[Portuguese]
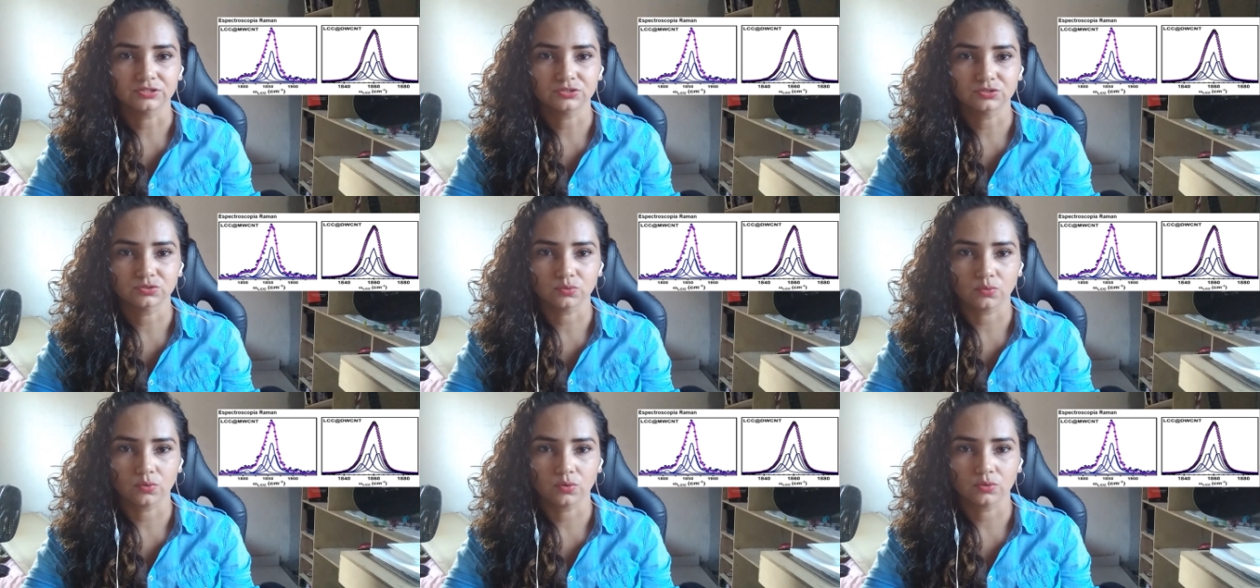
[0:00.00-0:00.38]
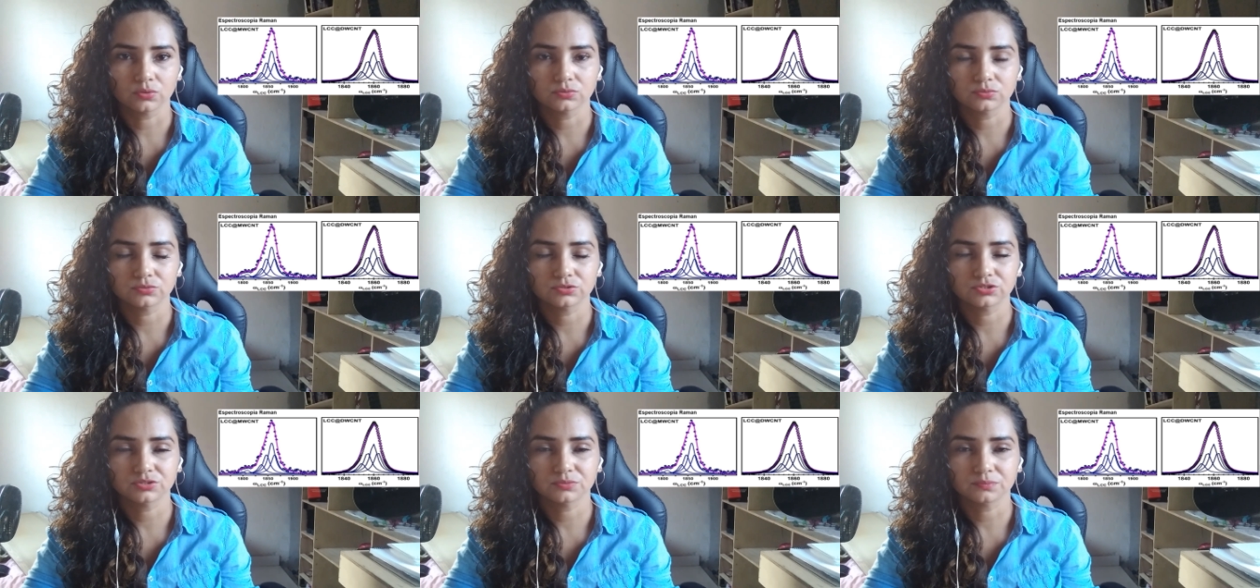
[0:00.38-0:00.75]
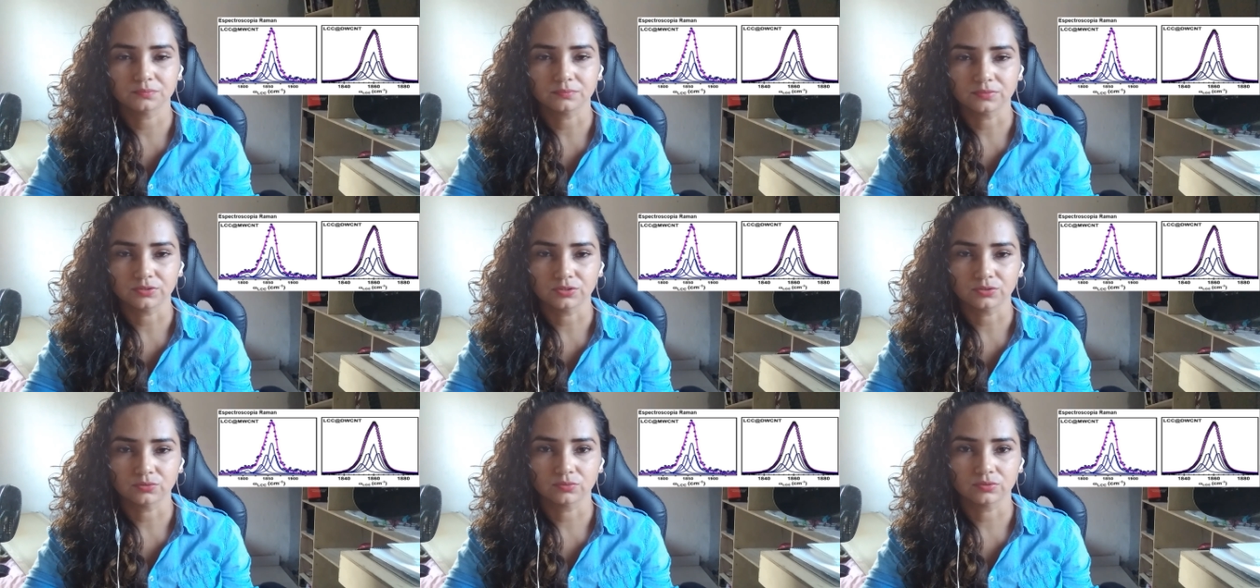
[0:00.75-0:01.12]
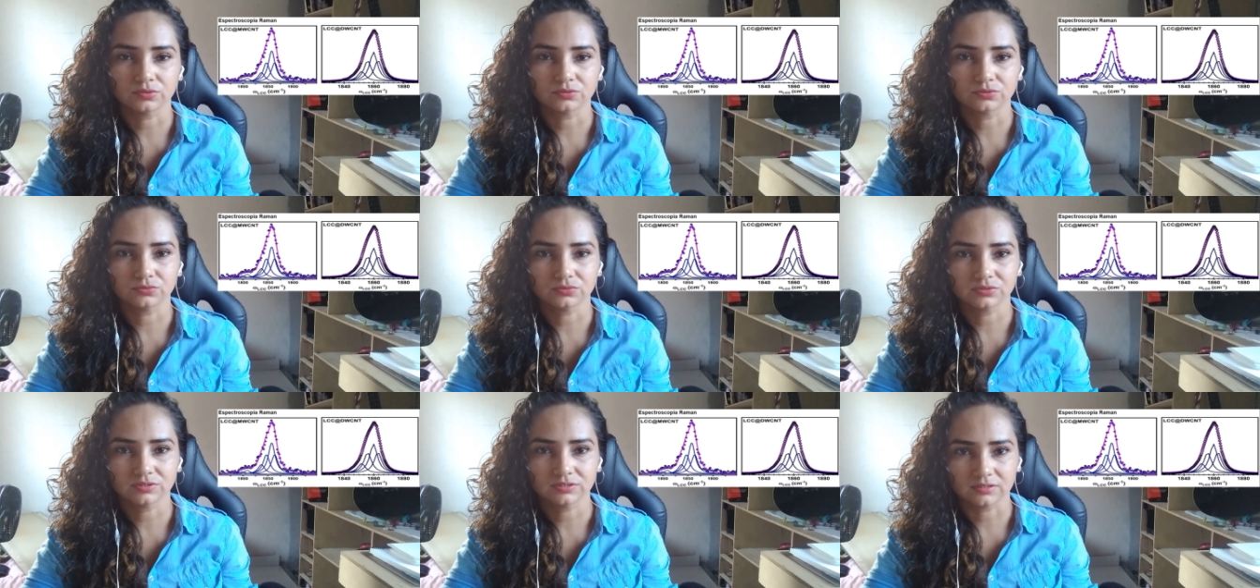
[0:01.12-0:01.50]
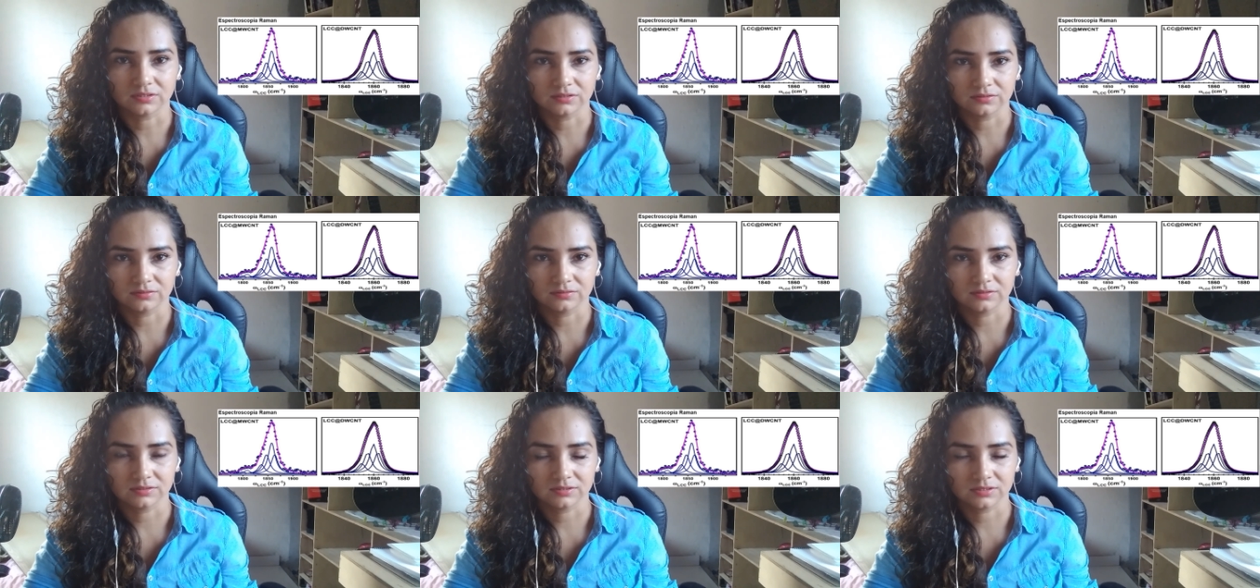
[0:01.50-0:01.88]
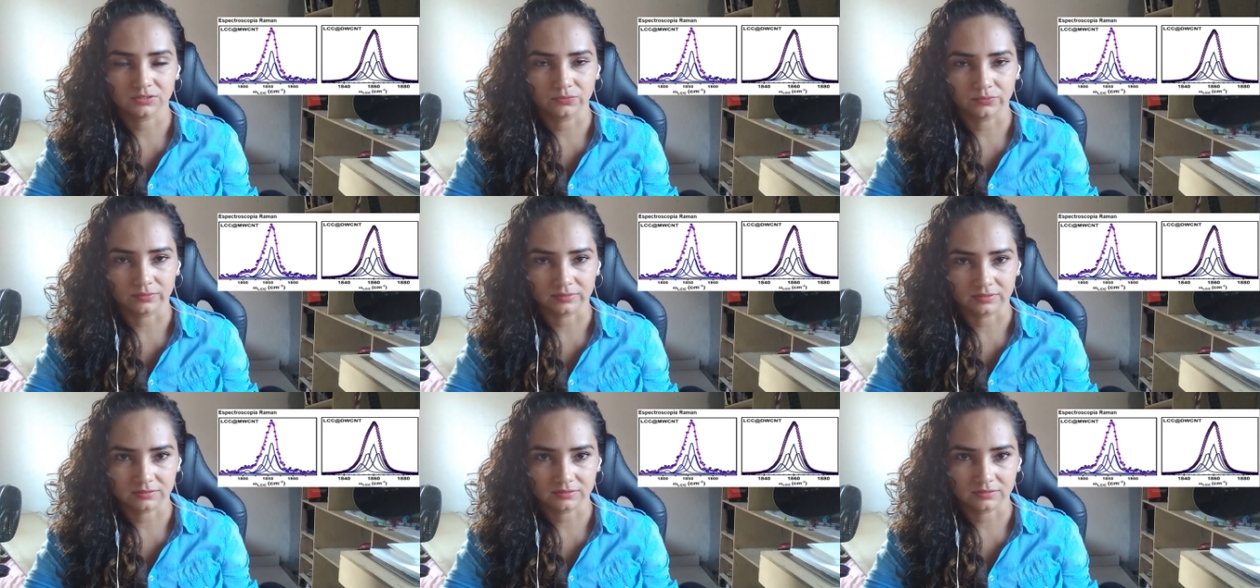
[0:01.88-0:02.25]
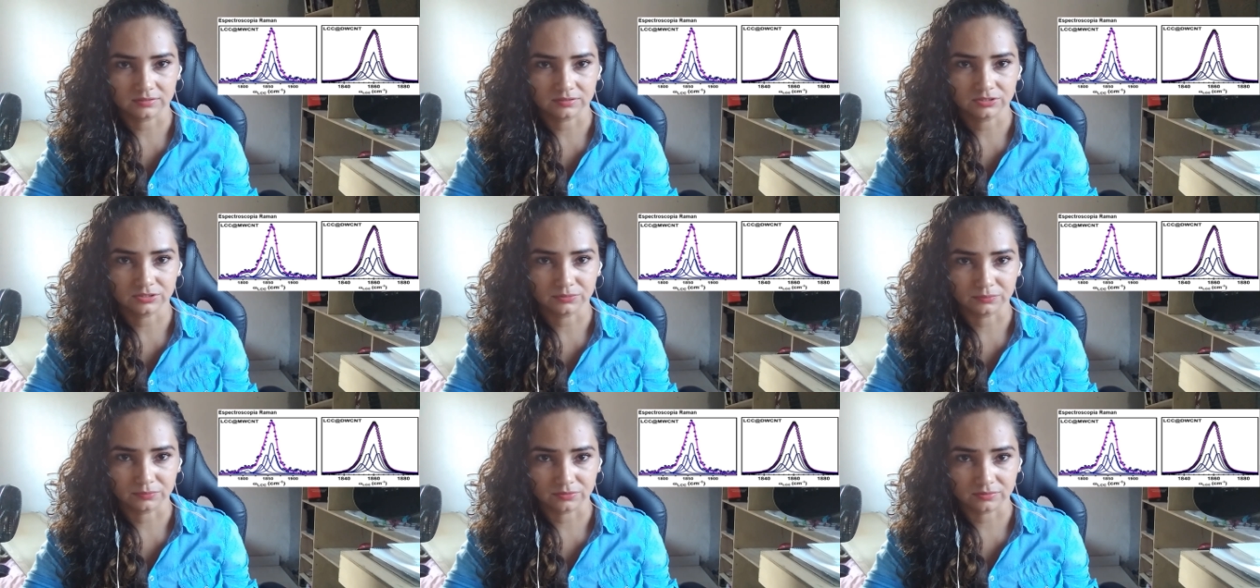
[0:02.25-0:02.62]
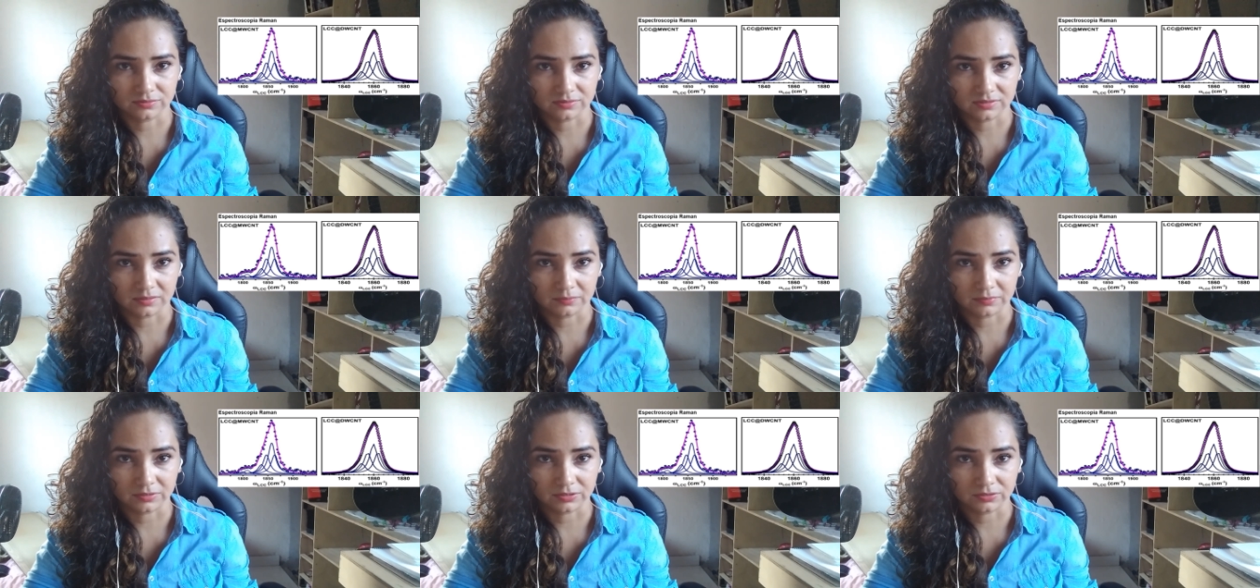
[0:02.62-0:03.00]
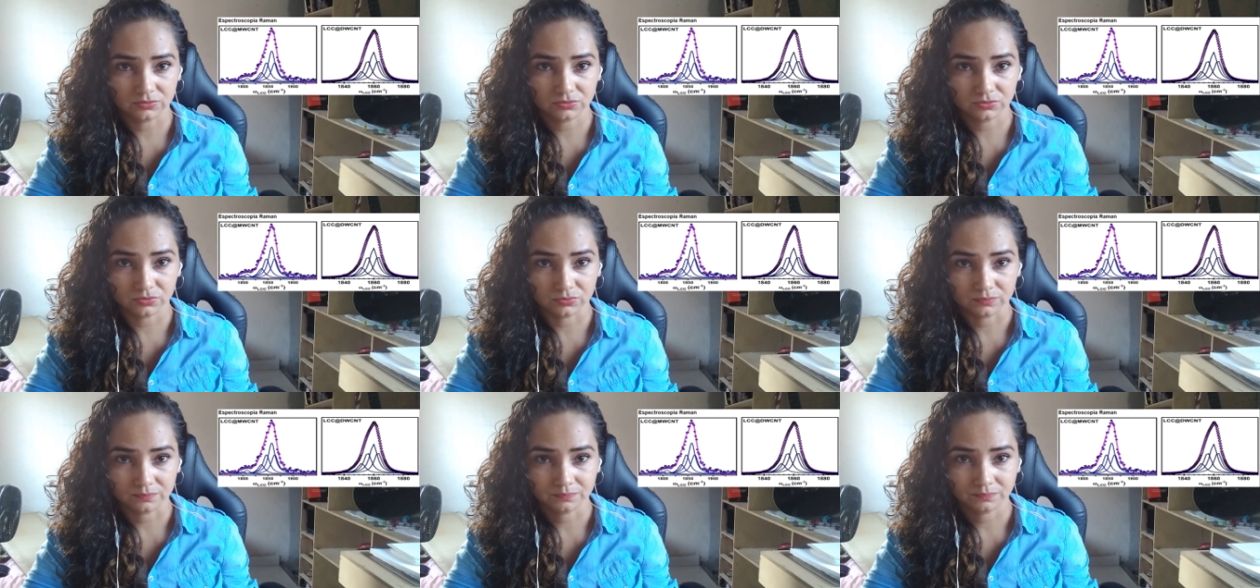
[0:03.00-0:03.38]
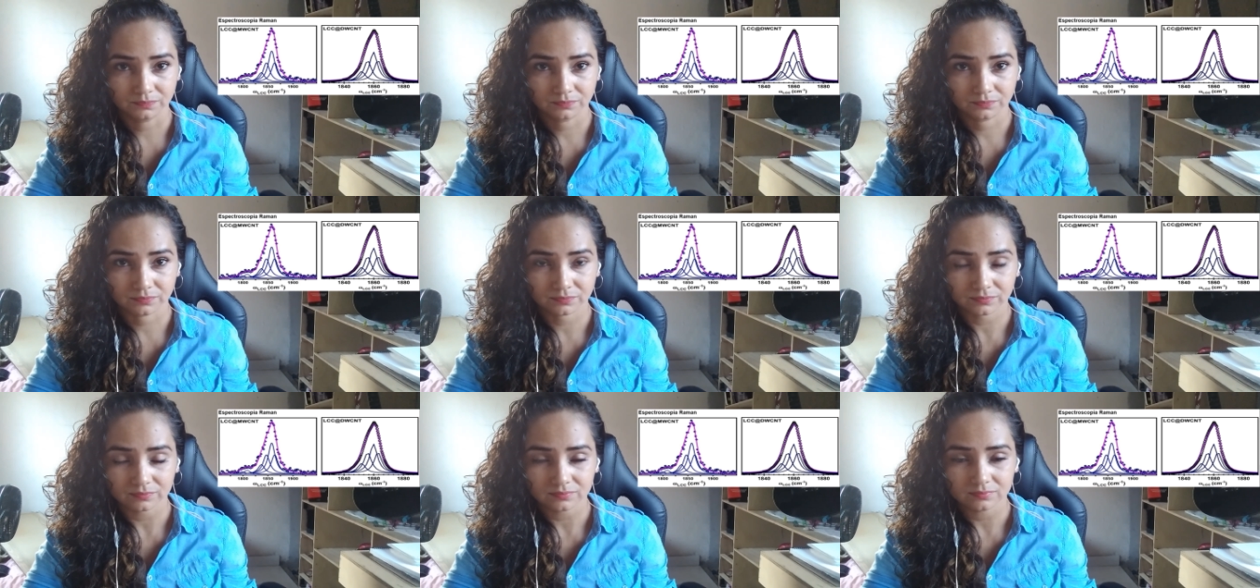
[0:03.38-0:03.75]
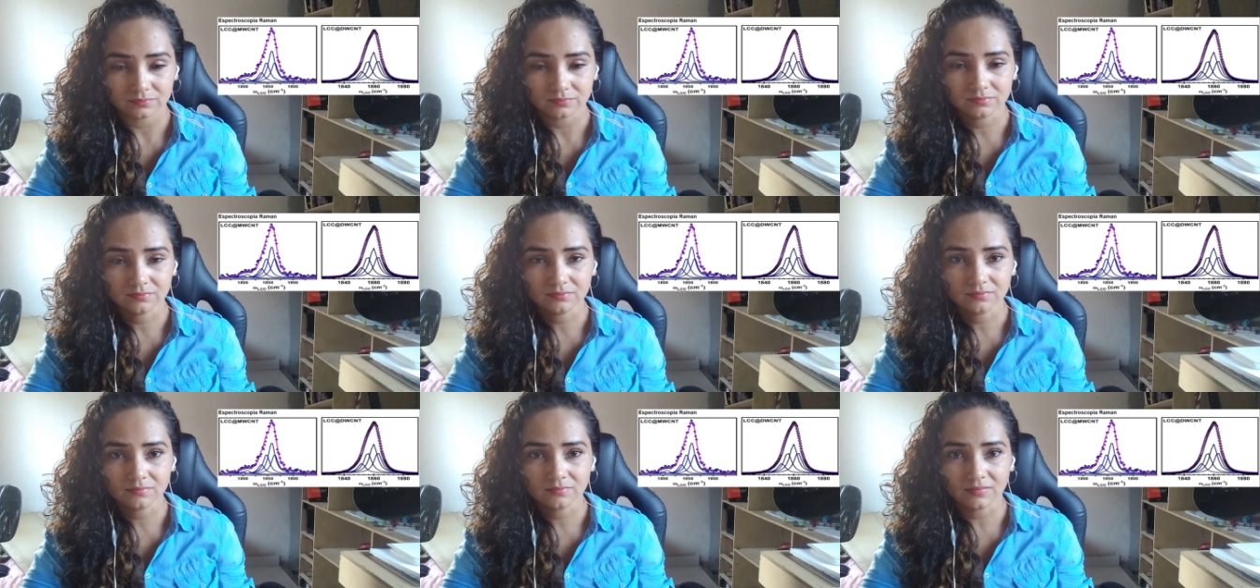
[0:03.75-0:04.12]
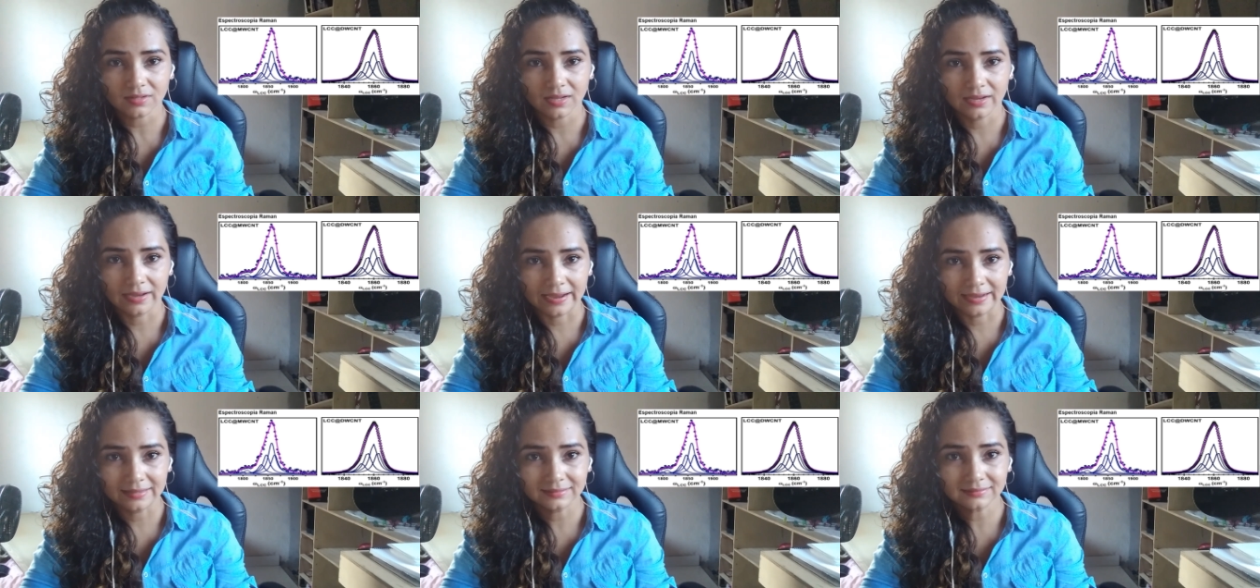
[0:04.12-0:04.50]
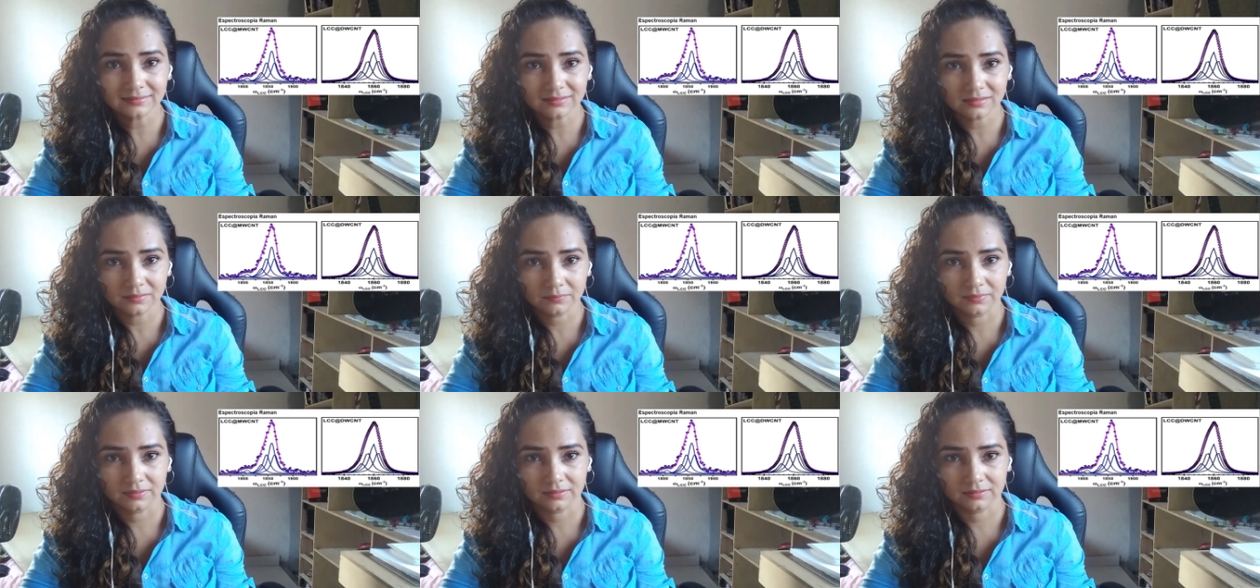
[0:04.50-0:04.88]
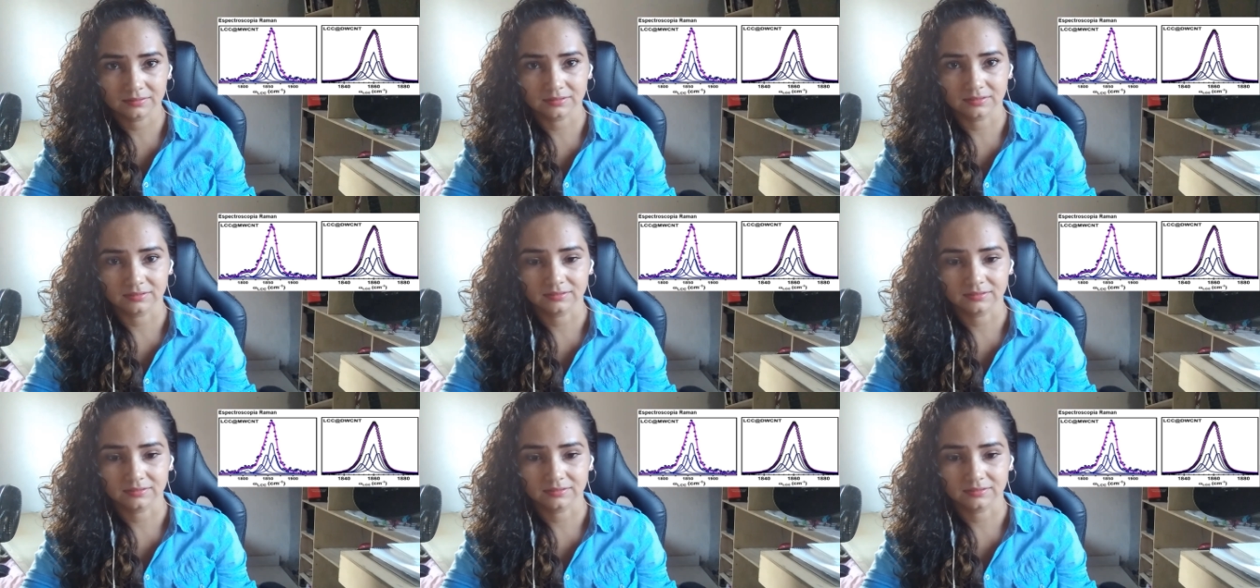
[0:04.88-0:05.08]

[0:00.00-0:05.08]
torno de 1.850 centímetros a menos 1. Essa banda